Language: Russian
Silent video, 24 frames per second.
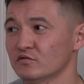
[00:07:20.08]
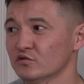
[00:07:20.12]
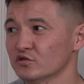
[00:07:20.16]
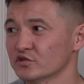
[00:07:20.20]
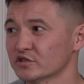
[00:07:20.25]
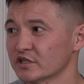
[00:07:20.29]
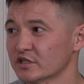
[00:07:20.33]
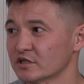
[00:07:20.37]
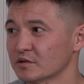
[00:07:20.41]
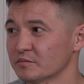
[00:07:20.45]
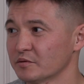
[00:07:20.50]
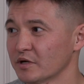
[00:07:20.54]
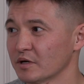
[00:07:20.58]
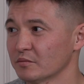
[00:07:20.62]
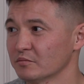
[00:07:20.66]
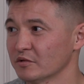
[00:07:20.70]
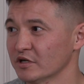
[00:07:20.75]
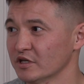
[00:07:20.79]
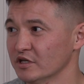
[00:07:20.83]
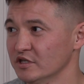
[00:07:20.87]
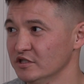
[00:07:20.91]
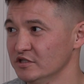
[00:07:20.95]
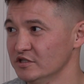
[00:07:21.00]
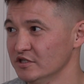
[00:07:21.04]
вузы это
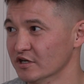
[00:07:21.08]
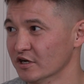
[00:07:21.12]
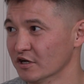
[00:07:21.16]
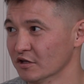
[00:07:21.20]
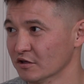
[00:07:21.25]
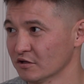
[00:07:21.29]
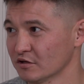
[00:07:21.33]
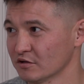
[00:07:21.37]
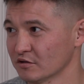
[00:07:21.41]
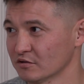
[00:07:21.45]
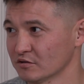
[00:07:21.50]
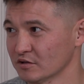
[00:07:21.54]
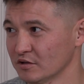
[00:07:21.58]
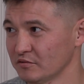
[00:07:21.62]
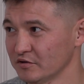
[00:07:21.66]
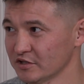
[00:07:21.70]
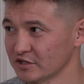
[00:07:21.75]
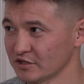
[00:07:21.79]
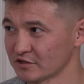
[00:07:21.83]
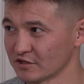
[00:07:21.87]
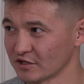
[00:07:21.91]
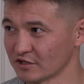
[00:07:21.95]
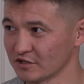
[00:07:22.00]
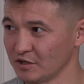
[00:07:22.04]
прямо идеал.
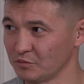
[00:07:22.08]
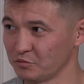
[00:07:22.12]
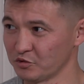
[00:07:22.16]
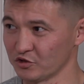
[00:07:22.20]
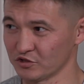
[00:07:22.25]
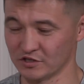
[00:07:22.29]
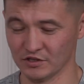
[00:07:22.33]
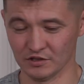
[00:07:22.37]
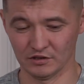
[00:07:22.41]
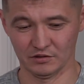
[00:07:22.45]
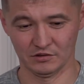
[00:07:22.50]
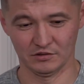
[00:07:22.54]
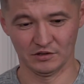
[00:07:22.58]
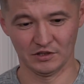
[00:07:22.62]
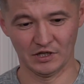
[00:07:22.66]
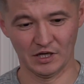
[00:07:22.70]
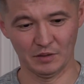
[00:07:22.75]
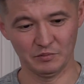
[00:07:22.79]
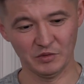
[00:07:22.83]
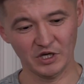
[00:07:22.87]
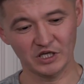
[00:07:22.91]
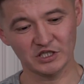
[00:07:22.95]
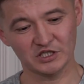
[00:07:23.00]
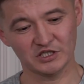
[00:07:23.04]
Давайте тогда просто
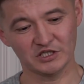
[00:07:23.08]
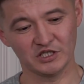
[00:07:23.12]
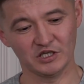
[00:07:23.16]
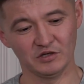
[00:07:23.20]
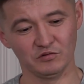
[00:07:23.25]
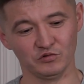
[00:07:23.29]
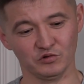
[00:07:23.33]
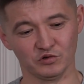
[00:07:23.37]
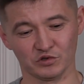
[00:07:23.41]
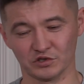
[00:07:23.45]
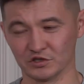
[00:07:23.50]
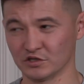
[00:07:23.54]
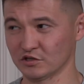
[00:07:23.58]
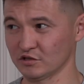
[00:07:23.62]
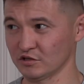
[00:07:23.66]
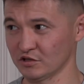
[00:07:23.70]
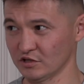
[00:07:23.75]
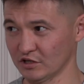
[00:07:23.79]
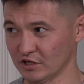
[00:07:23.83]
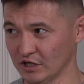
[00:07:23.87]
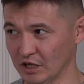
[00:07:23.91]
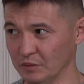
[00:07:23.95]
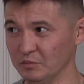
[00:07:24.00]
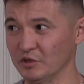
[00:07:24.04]
коммерческий вуз,
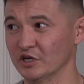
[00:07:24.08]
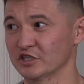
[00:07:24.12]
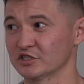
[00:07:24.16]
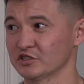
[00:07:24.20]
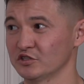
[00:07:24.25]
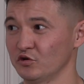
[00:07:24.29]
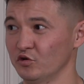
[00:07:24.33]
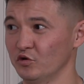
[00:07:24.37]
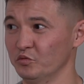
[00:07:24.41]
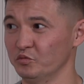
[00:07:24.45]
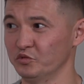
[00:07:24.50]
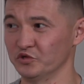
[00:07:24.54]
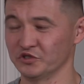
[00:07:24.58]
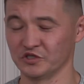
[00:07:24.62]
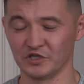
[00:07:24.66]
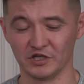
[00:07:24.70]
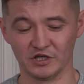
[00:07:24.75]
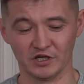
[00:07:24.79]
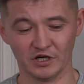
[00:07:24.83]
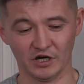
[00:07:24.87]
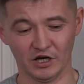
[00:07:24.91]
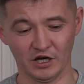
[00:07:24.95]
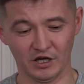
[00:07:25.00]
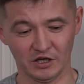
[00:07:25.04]
коммерческого
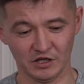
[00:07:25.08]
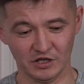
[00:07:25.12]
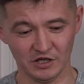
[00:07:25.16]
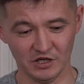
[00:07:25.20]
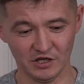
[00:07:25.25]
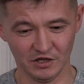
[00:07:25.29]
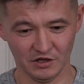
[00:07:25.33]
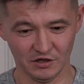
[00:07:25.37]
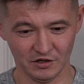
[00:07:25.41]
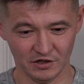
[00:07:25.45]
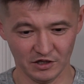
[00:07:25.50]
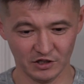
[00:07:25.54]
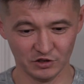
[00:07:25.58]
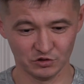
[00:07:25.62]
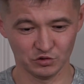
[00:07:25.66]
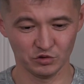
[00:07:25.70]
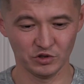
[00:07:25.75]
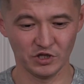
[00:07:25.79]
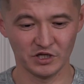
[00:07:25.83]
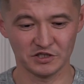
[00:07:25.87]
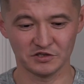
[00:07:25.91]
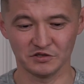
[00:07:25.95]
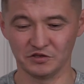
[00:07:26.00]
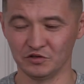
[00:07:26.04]
выпускника и
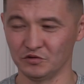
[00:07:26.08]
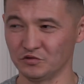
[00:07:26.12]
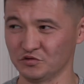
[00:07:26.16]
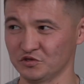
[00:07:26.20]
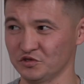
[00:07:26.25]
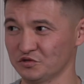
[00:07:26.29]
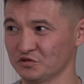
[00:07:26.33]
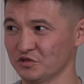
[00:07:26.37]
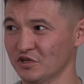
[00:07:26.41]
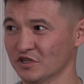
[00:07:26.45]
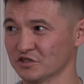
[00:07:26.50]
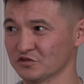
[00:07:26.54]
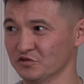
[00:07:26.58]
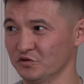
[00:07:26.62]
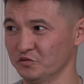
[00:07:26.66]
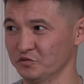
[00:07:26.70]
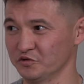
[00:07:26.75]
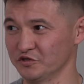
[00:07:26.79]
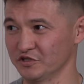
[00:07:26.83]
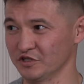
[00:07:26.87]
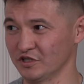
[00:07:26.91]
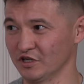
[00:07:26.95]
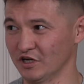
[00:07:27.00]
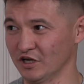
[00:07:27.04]
государственного, государственного
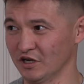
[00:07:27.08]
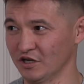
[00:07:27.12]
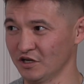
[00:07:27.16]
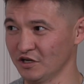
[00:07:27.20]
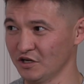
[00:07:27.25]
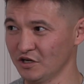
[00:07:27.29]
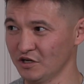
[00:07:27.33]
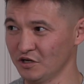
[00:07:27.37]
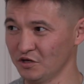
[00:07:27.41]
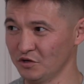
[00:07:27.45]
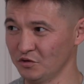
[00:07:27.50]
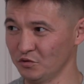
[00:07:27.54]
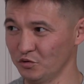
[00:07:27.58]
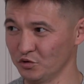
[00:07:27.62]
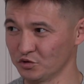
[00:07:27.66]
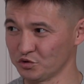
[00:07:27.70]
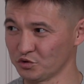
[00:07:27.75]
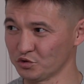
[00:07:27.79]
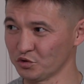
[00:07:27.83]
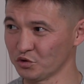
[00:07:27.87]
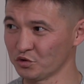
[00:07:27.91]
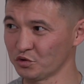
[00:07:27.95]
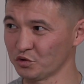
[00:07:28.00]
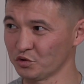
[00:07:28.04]
выпускника. Вот
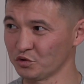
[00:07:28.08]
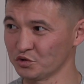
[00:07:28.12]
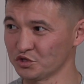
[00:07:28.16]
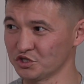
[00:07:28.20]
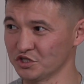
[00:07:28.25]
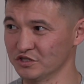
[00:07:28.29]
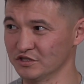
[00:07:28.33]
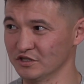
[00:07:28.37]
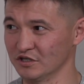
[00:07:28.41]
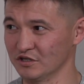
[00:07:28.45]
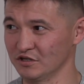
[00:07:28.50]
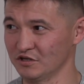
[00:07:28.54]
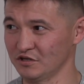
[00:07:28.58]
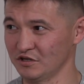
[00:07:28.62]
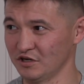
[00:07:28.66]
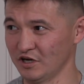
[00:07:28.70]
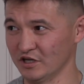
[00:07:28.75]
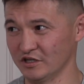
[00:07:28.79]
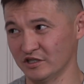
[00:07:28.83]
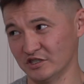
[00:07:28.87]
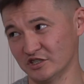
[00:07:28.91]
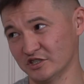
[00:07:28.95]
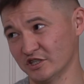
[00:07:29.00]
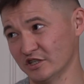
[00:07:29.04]
кто круче из них?
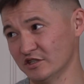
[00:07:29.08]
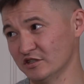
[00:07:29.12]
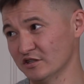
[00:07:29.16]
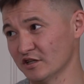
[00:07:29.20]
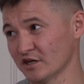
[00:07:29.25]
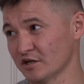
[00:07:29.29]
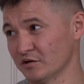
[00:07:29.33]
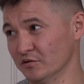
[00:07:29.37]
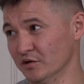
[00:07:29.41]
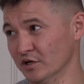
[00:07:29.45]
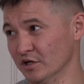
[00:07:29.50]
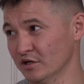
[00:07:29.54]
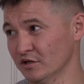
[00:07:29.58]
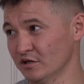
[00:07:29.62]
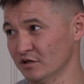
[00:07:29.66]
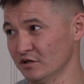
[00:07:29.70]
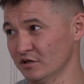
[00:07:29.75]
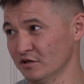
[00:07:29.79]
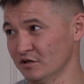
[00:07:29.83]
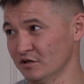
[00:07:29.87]
Они же одинаковые.